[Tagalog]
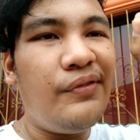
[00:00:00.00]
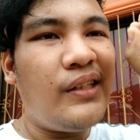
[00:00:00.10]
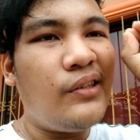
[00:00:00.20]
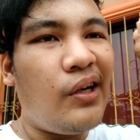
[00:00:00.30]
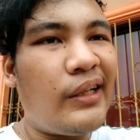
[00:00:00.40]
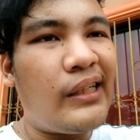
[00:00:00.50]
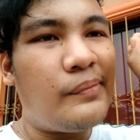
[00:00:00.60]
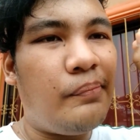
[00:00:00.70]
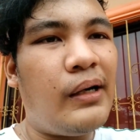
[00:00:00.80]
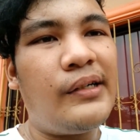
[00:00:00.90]
even the
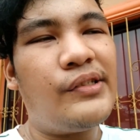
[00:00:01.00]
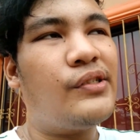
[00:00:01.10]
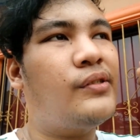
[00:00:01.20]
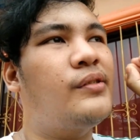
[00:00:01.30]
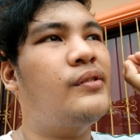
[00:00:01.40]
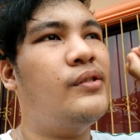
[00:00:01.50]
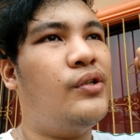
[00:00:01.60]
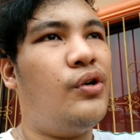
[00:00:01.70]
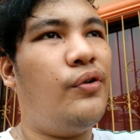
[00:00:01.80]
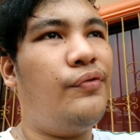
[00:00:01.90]
darkest parts
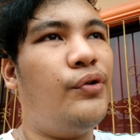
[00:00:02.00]
of